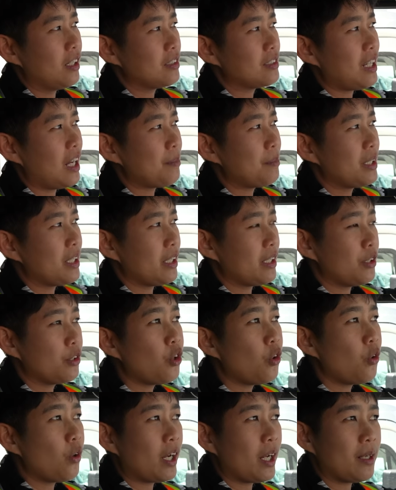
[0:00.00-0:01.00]
ซานเบอร์นาริโด
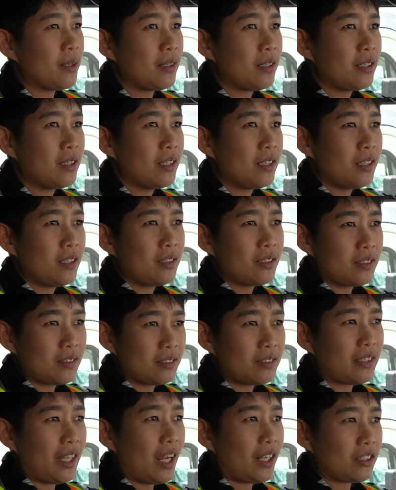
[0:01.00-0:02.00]
ไง
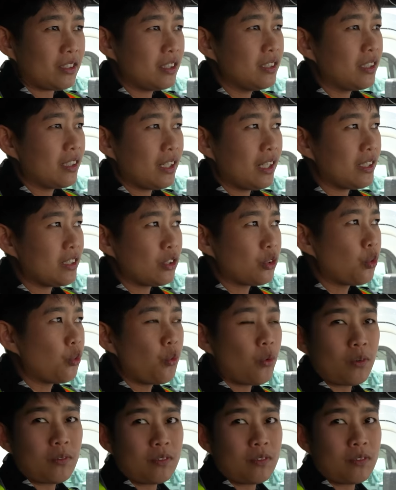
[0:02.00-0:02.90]
แท็กเถิกอะไรจะถูก